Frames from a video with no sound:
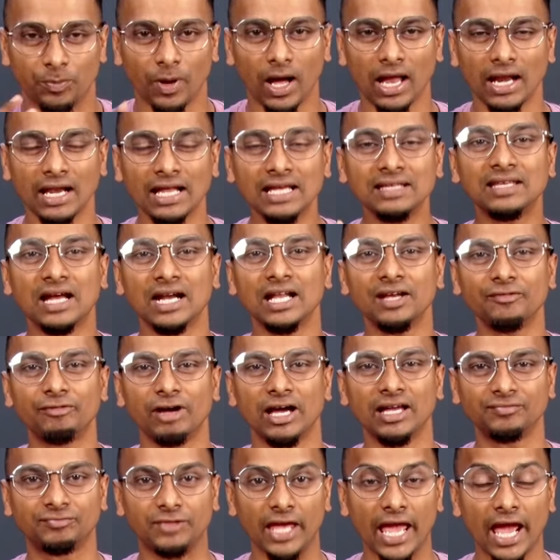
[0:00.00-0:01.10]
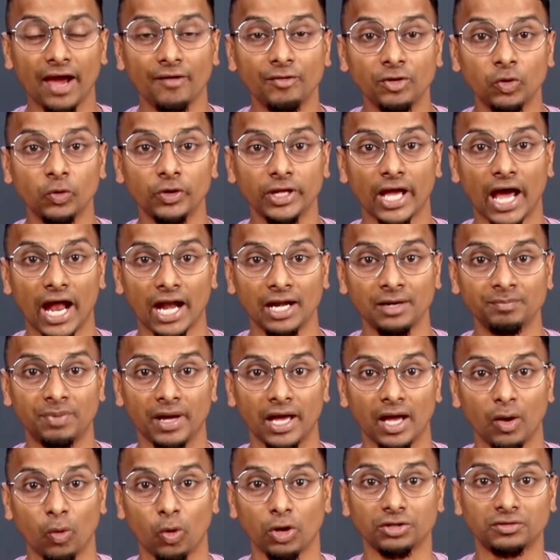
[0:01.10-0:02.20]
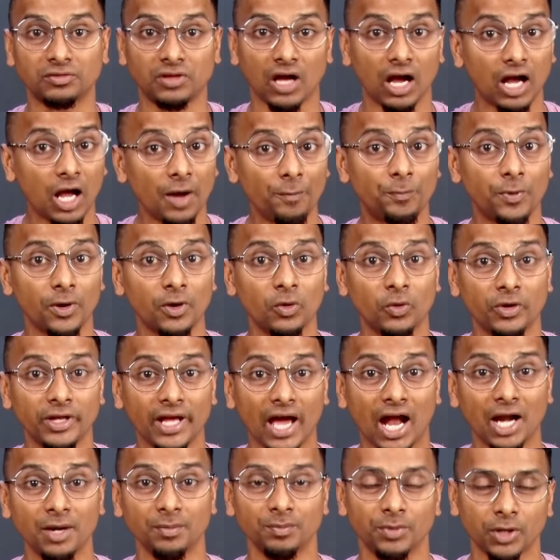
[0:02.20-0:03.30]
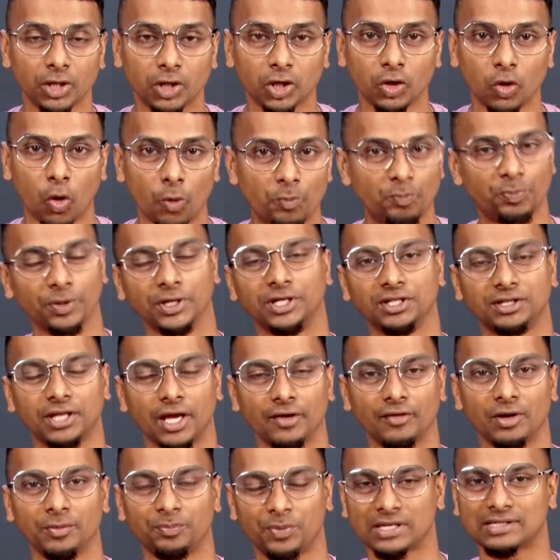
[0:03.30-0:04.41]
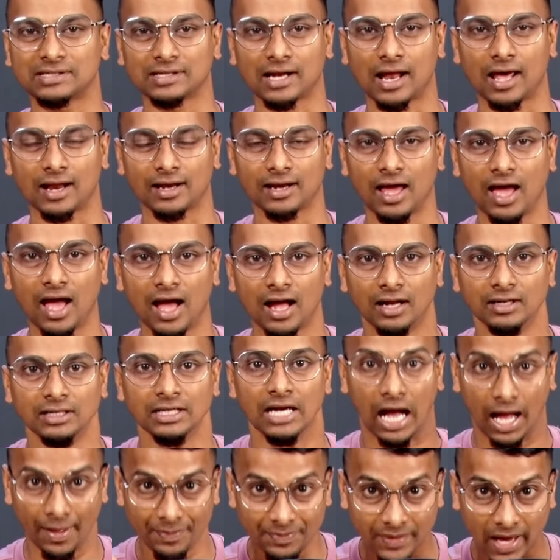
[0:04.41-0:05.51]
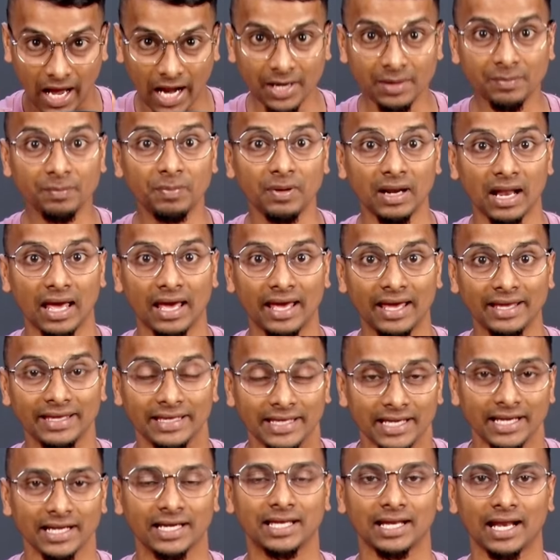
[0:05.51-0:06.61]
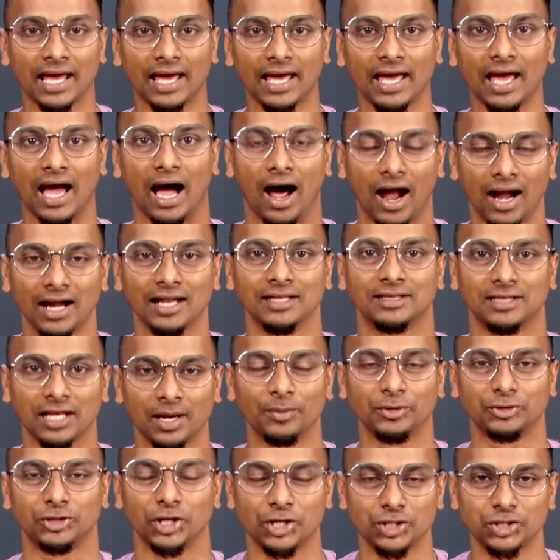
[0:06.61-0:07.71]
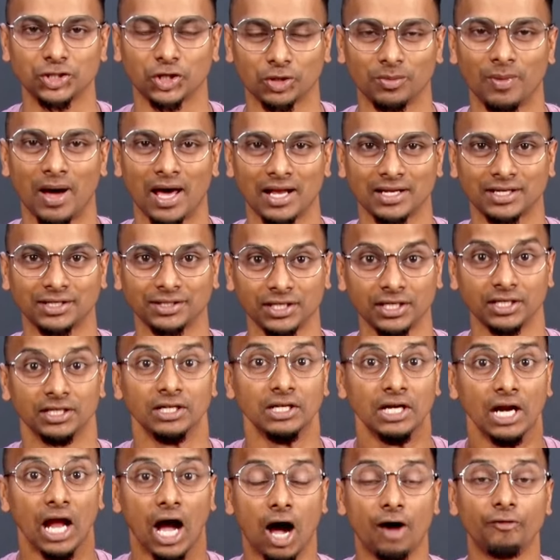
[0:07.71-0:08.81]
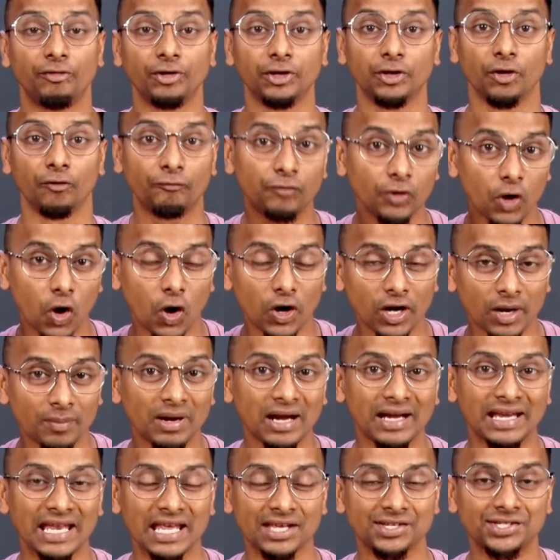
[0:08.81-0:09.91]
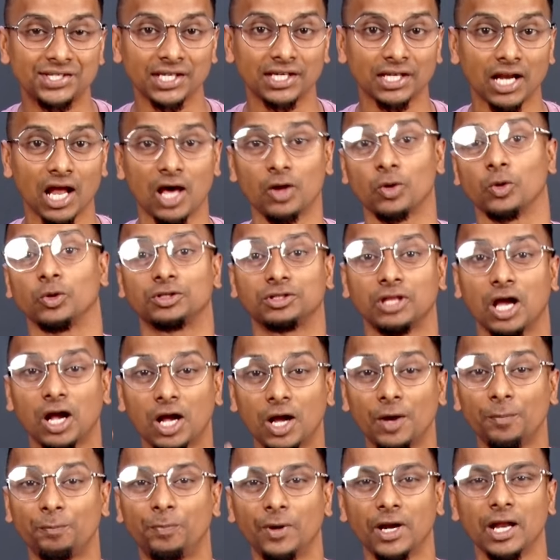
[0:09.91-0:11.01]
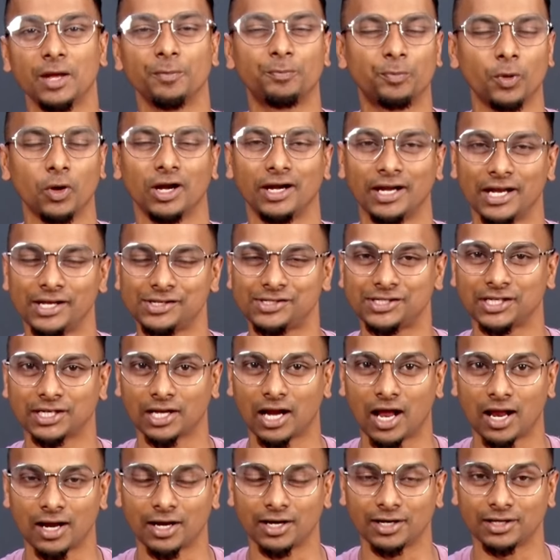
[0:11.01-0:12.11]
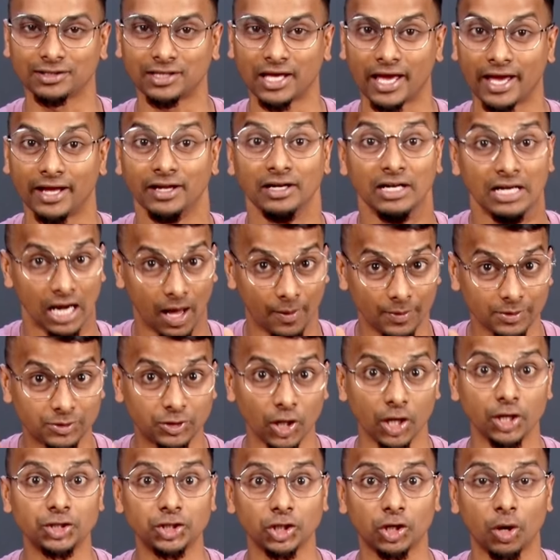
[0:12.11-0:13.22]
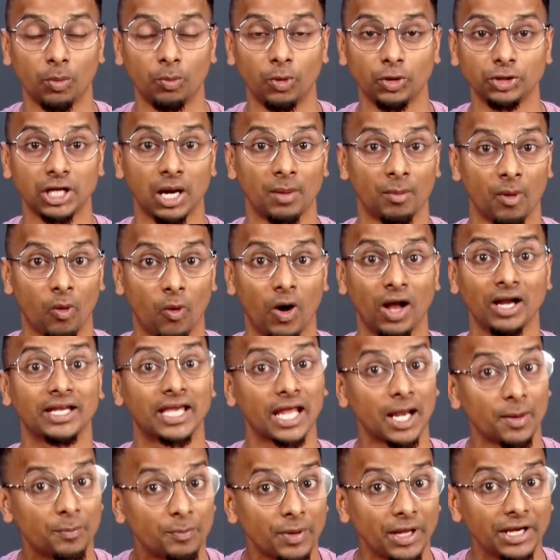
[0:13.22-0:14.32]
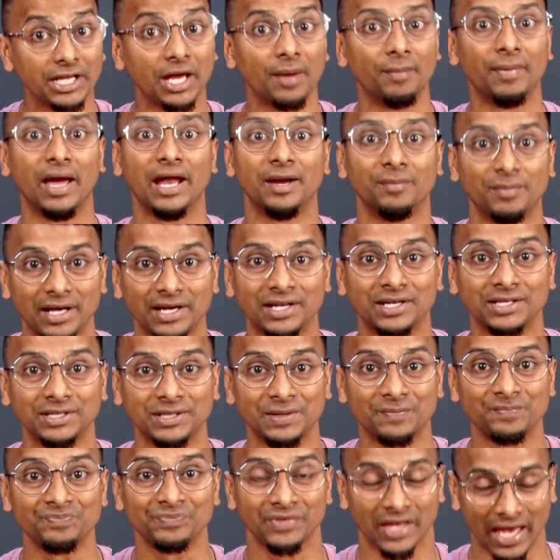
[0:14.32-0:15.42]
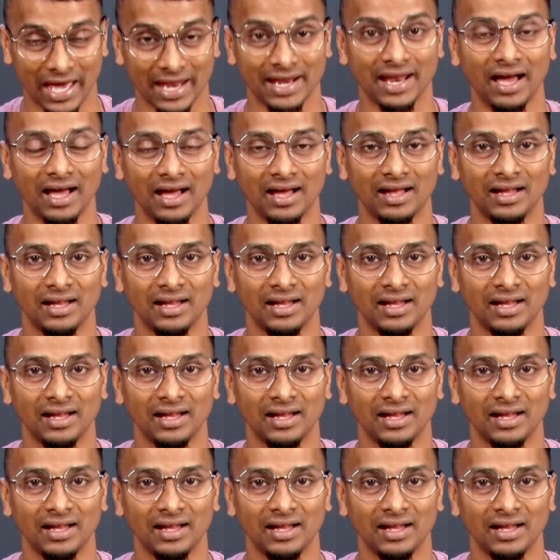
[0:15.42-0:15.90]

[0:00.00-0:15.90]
பல தடவை தேவனுடைய அன்பை ஒரு தகப்பனுடைய அன்புக்கு ஒப்பிட்டு தேவன் பேசுறாருனா அந்த அன்பில் இருக்கிற ஆழத்தை நம்ம தெரிஞ்சுக்கணுமா இருக்குது அவர் எவ்வளோ நம்மளை நேசிக்கிறார் ஒரு தகப்பனை போல நேசிக்கிறாருன்றத நம்ம தெரிஞ்சுக்கும் போது நம்ம வாழ்க்கையில் பெரிய மேன்மை இருக்குது ஏன்னா